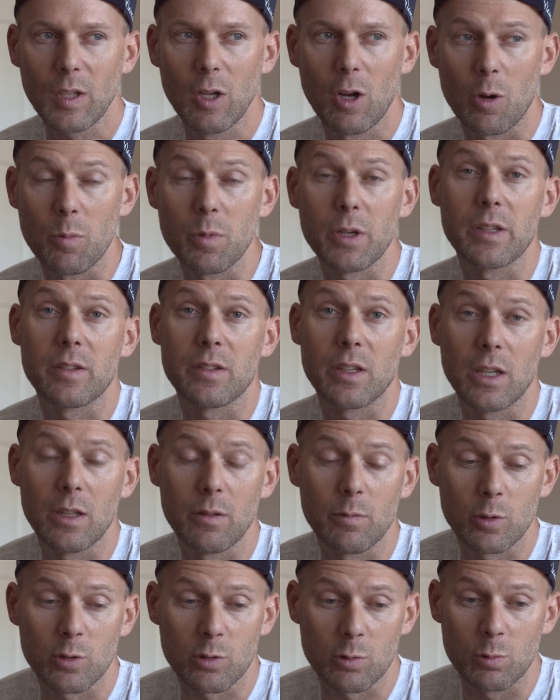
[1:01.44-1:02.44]
haben
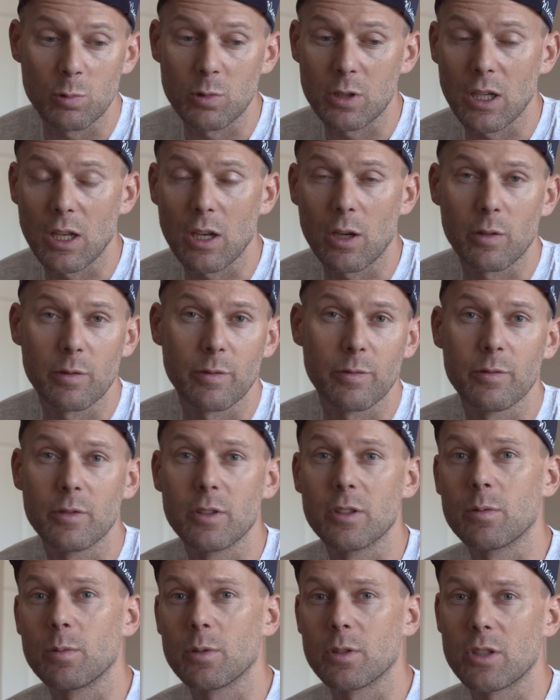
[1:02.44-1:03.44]
gesehen, was gut gelaufen
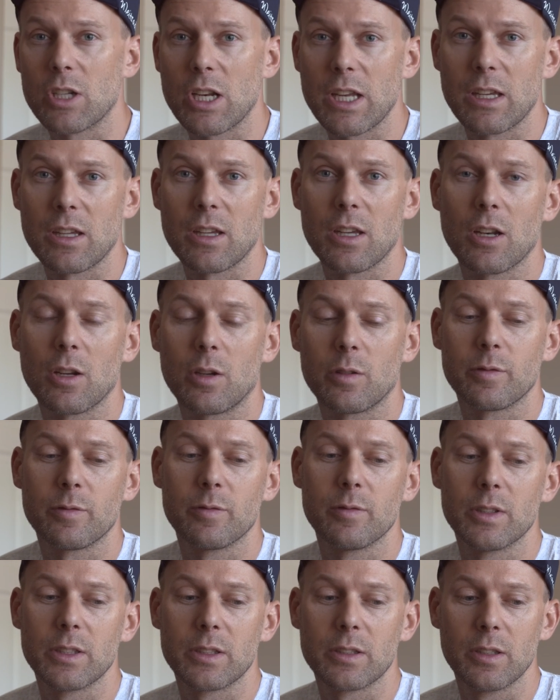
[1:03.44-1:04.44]
ist, was schlecht
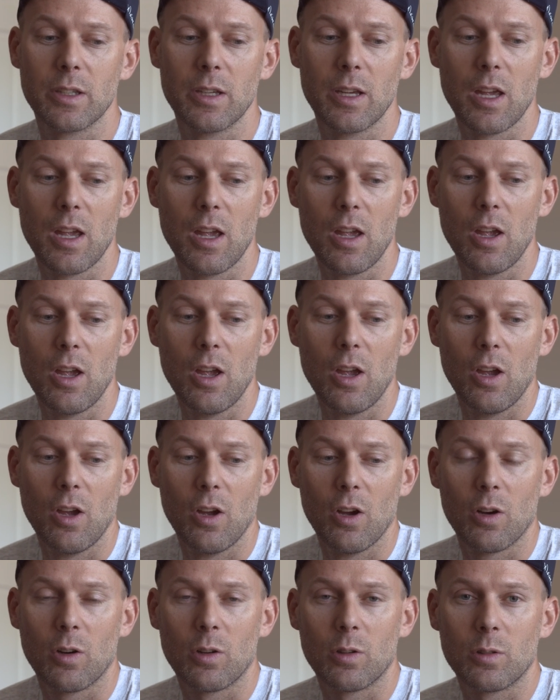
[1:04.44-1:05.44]
gelaufen ist.
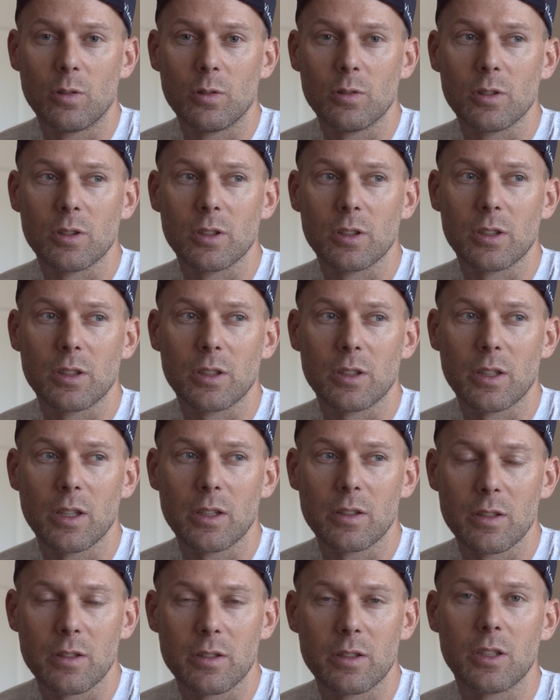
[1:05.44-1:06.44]
Und
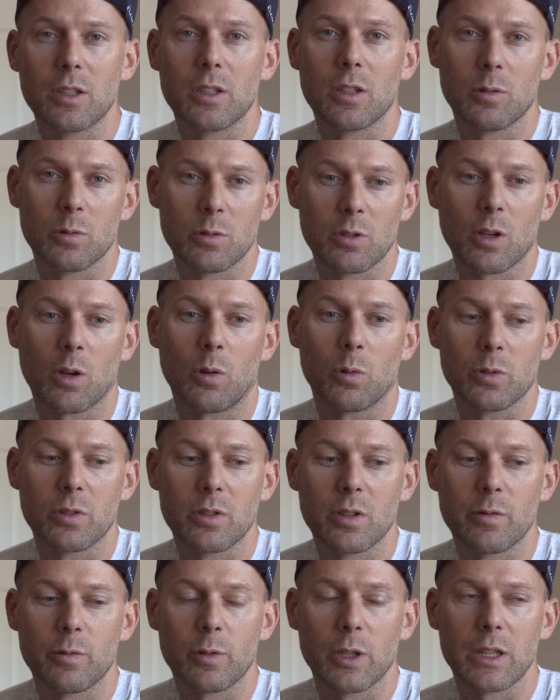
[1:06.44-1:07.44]
das ist sicher unser
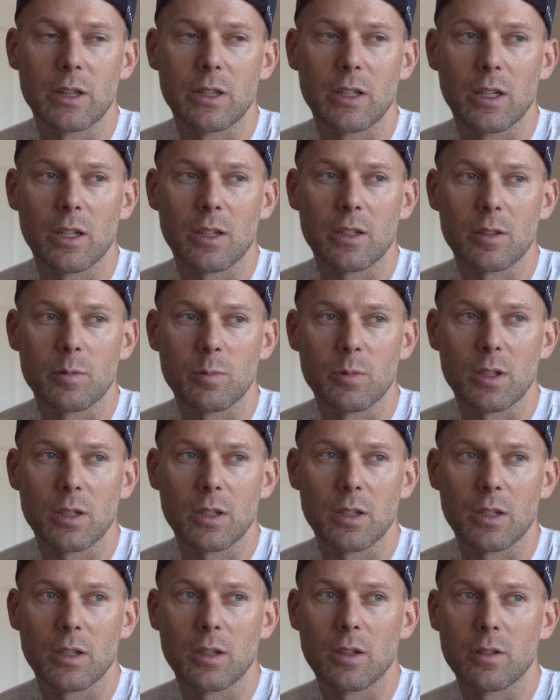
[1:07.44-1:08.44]
großer Vorteil, dass
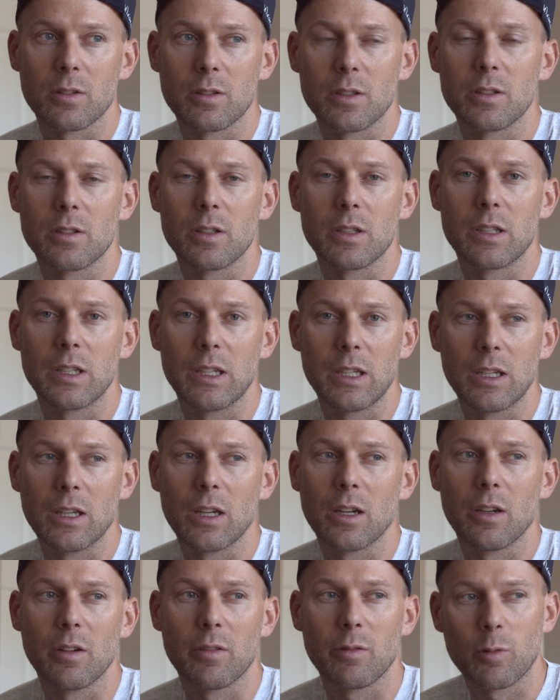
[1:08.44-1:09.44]
man aus diesen
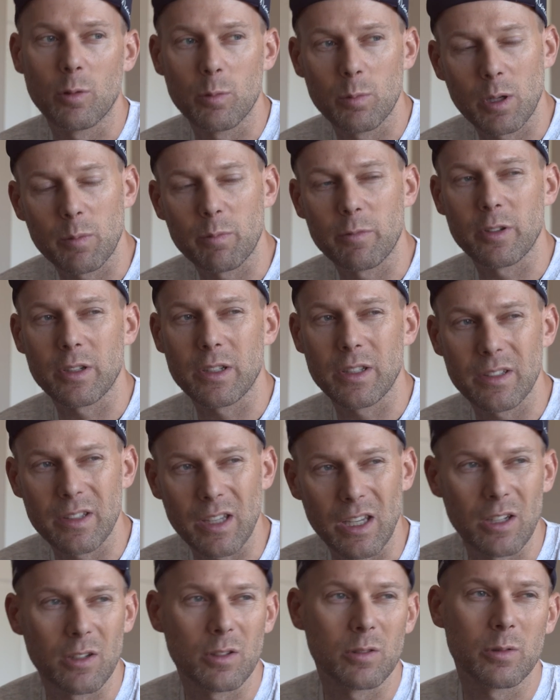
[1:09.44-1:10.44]
Dingen, wo man einfach
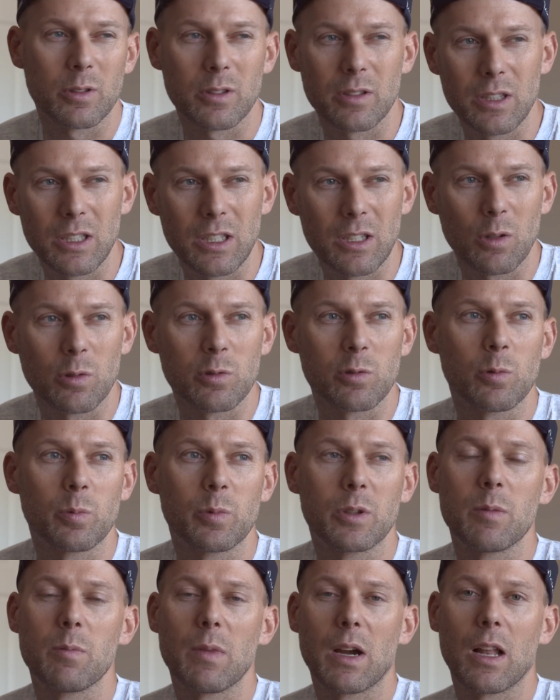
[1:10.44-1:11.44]
gesehen hat, was nicht ganz
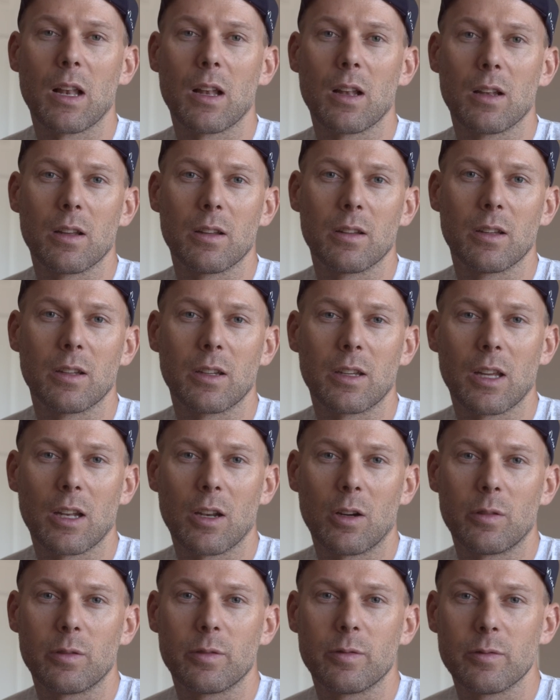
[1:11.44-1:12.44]
optimal äh,
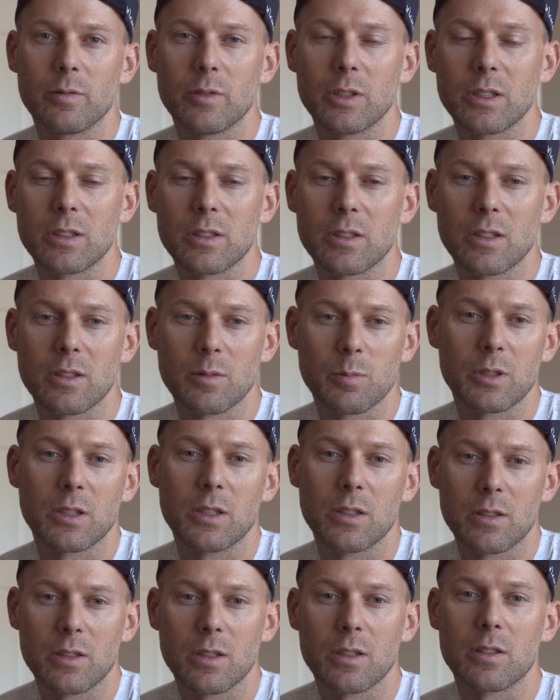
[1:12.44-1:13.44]
gelaufen ist, dass wir
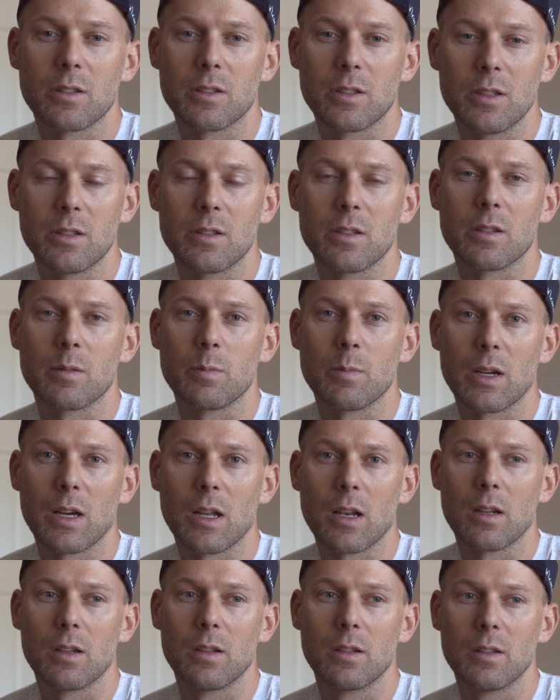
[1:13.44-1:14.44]
das jetzt dieses
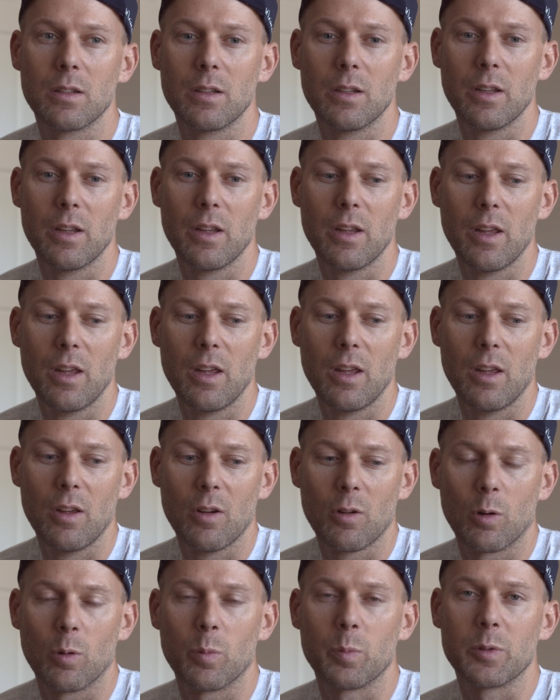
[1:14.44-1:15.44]
Mal
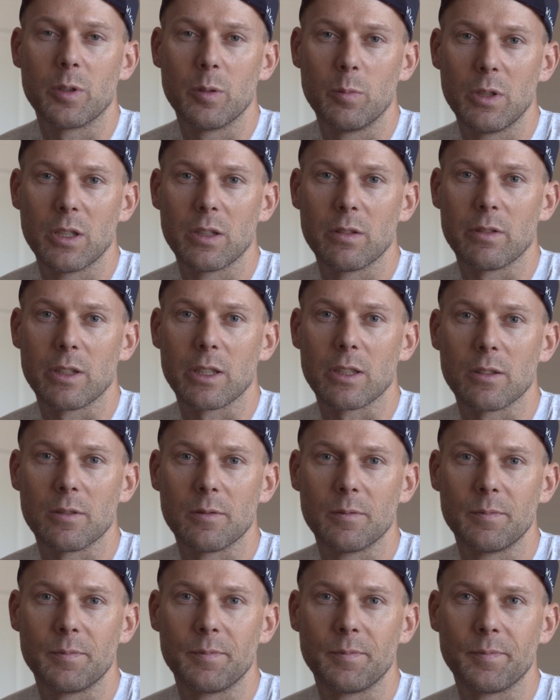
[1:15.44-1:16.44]
optimieren werden.